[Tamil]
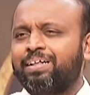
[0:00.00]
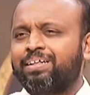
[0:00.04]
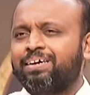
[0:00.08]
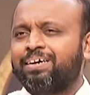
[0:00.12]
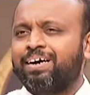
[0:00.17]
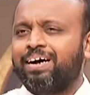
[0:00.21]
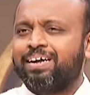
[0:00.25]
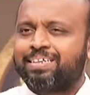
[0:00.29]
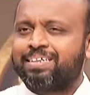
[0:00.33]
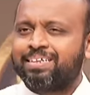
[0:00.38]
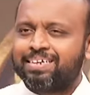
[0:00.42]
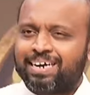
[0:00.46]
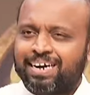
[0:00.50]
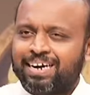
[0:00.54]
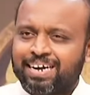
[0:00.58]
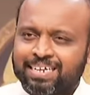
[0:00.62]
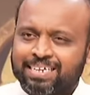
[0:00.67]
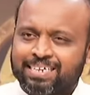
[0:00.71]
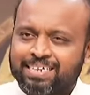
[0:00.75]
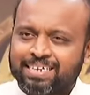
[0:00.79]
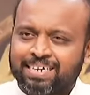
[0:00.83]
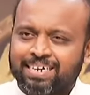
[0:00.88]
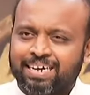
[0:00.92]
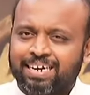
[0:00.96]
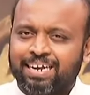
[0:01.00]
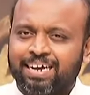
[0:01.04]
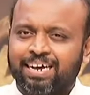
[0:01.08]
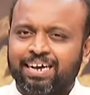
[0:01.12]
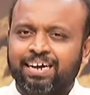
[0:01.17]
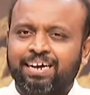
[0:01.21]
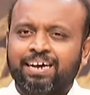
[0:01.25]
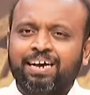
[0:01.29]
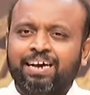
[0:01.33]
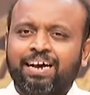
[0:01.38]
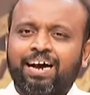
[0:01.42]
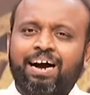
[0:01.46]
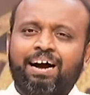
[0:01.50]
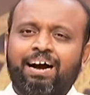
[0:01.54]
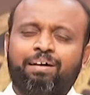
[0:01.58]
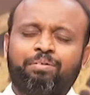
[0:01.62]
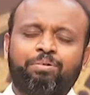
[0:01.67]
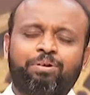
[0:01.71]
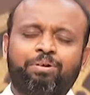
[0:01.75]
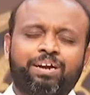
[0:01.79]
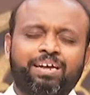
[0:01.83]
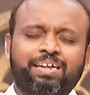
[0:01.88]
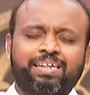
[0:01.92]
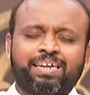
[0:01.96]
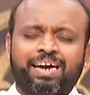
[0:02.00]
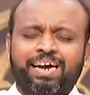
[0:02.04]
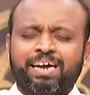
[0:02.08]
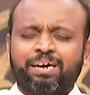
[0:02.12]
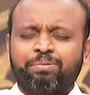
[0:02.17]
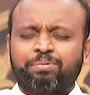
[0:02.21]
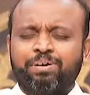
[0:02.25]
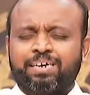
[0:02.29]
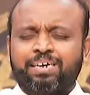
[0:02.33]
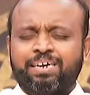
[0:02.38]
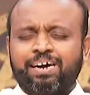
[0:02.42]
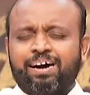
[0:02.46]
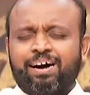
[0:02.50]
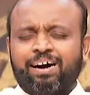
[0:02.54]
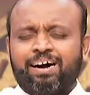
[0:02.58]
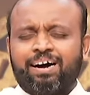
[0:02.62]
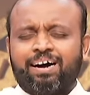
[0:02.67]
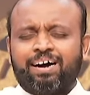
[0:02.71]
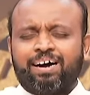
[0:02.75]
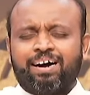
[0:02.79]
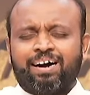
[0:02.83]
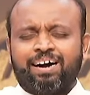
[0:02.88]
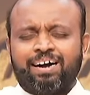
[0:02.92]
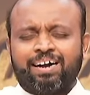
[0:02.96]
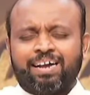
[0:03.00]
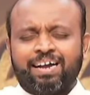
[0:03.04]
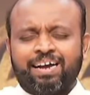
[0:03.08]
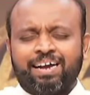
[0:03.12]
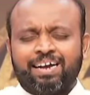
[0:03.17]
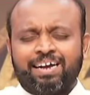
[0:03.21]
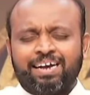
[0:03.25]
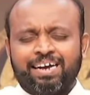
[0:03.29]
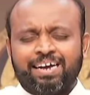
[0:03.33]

பாதுகாத்து நடத்துகிற அவருடைய தயவுக்காக